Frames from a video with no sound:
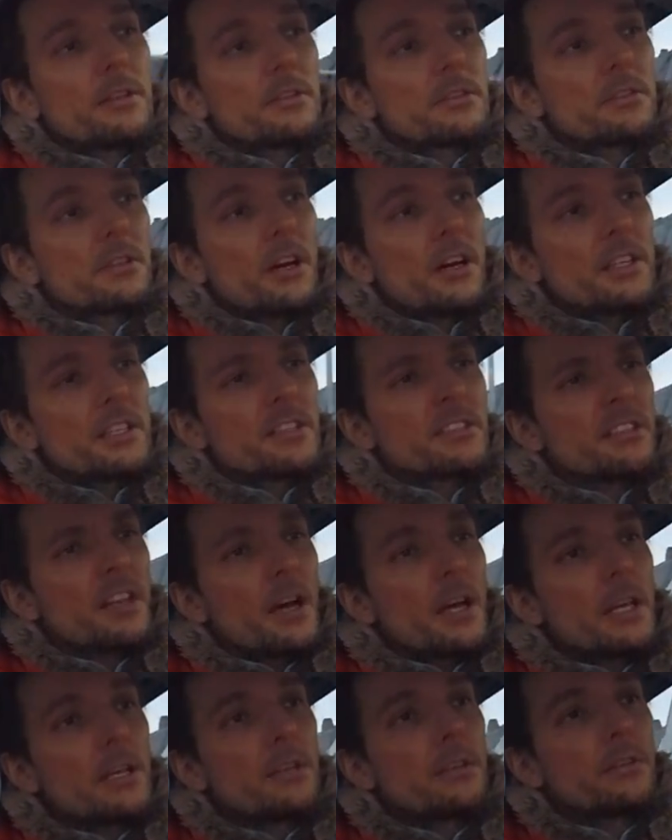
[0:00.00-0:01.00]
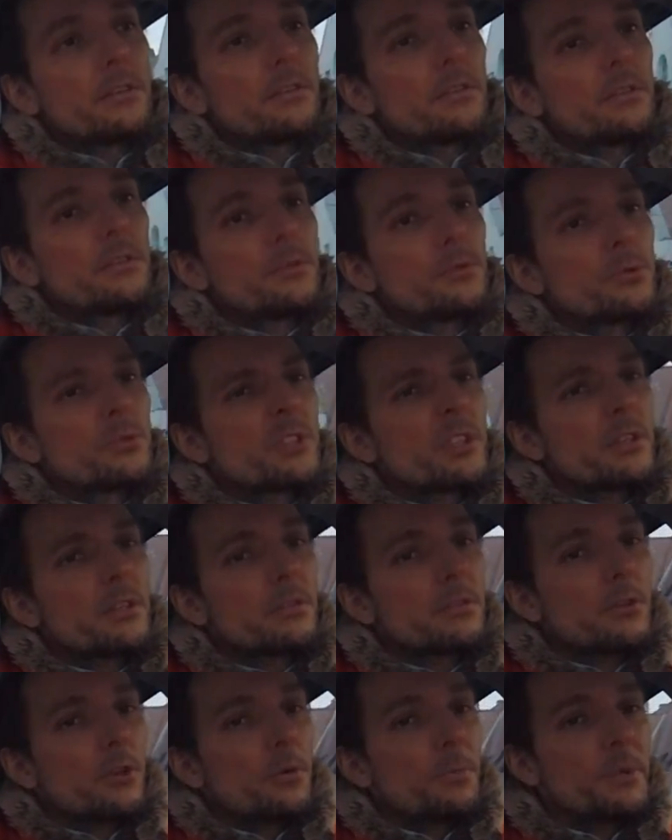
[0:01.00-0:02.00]
da hat jetzt ein User
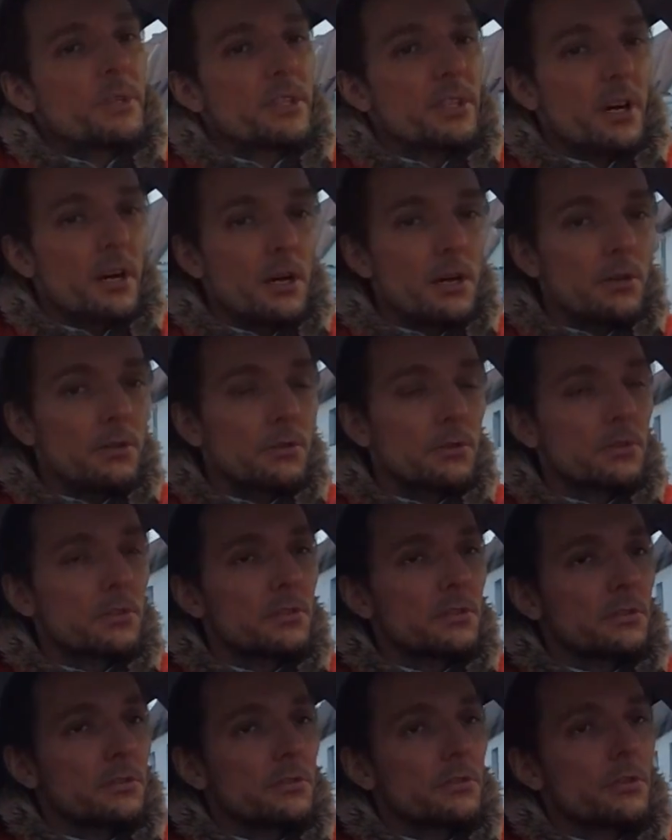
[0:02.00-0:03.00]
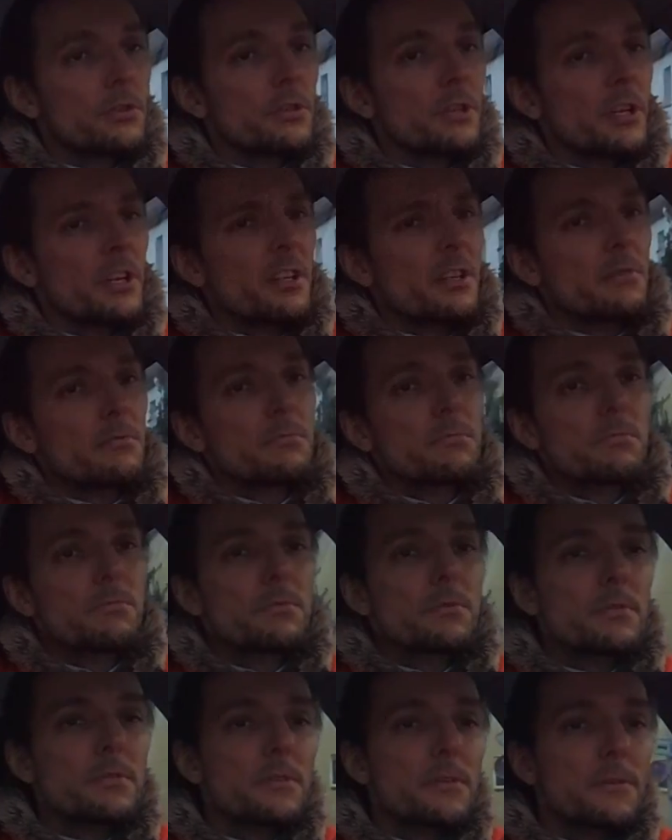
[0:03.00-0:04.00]
einen Kommentar unten drunter
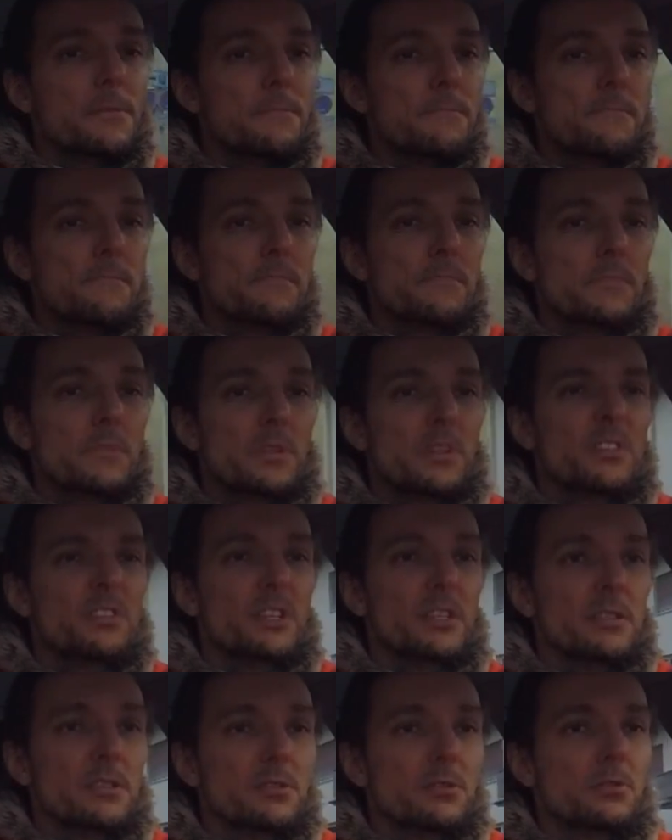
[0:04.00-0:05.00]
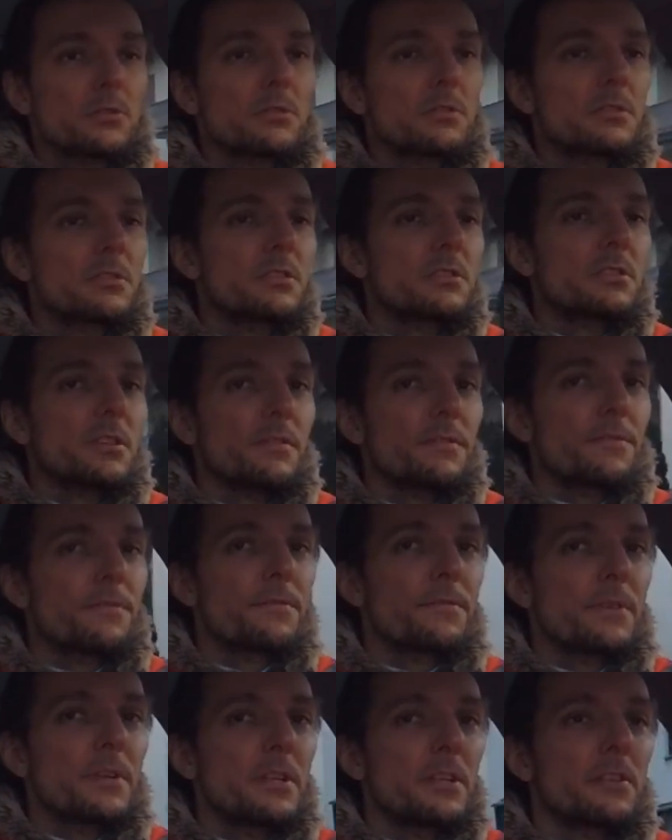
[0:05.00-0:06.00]
ähm, gesetzt und da
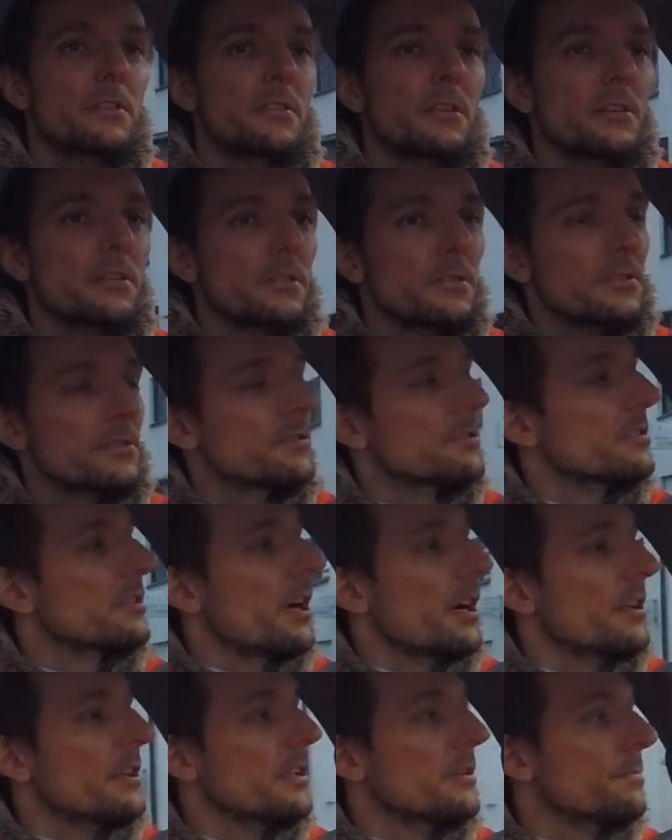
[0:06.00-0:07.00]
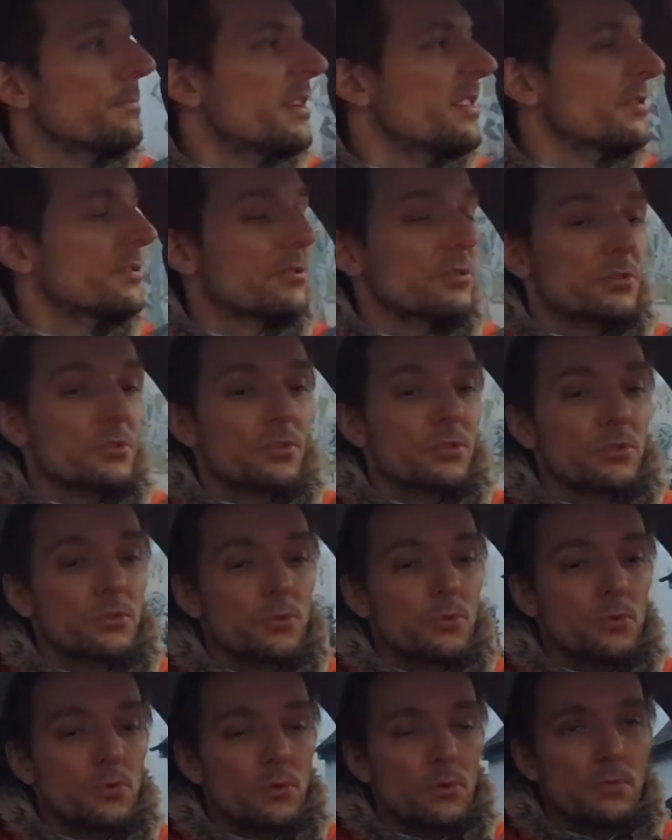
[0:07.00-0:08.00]
finde ich, ja, das ist gar nicht mal
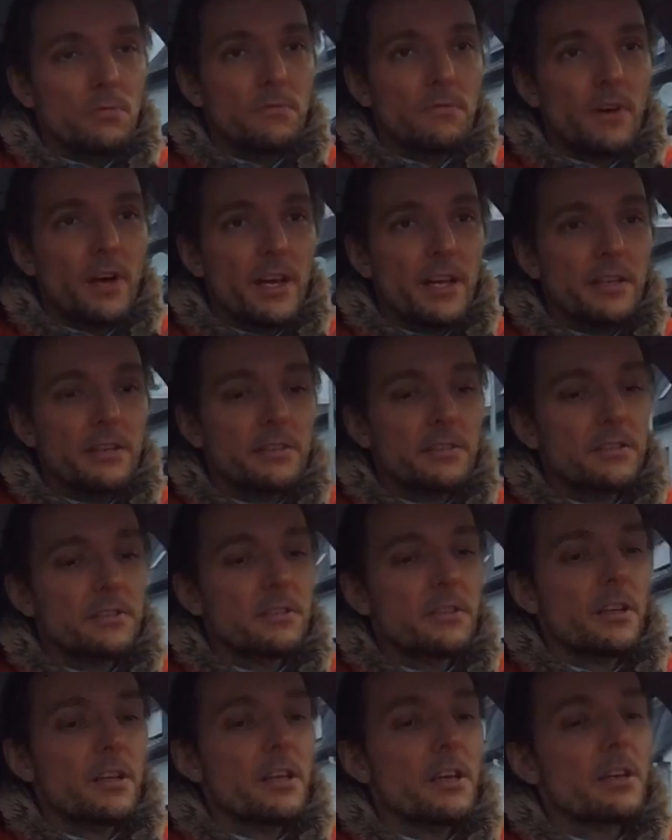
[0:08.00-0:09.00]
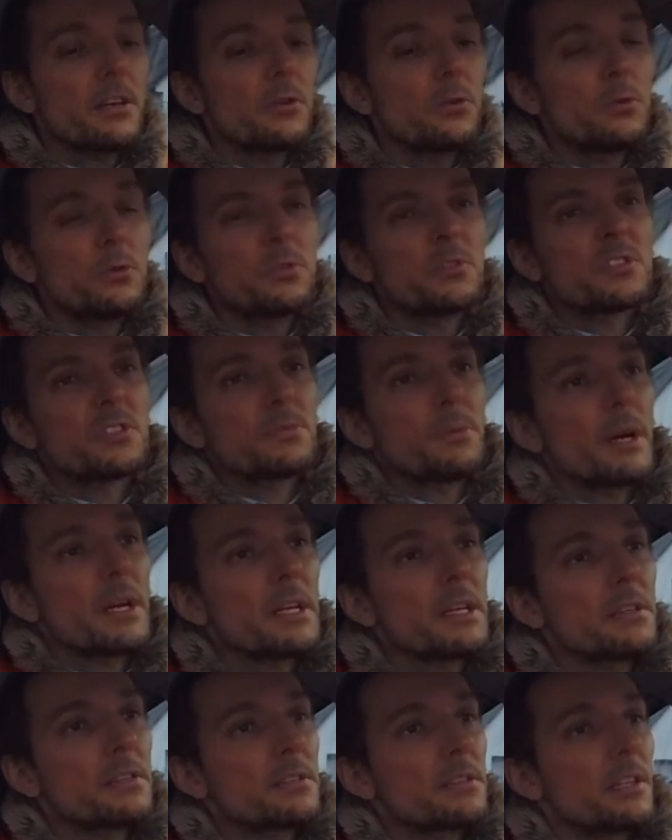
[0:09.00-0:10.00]
so weit dahergeholt. Und zwar
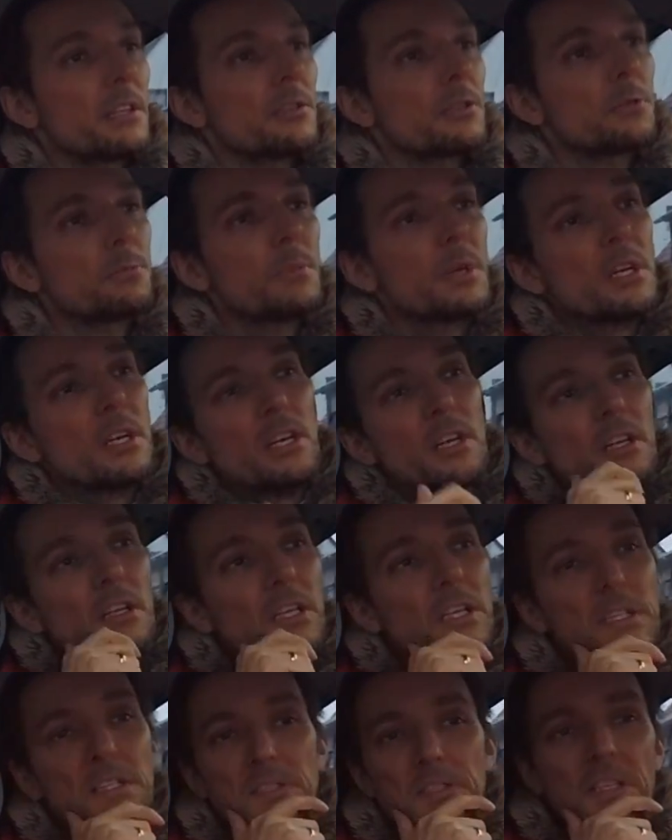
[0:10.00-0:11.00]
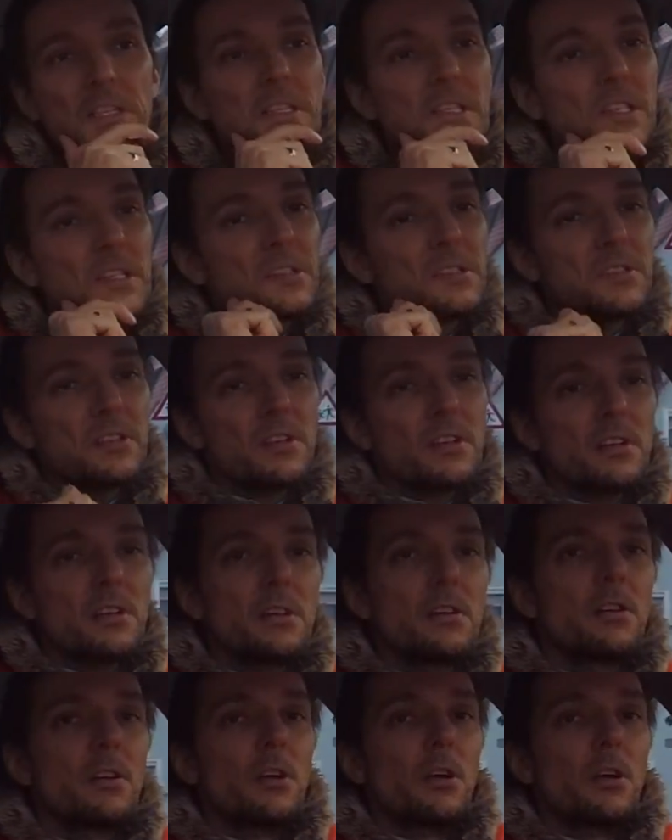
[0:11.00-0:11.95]
geht es darum, ist denn diese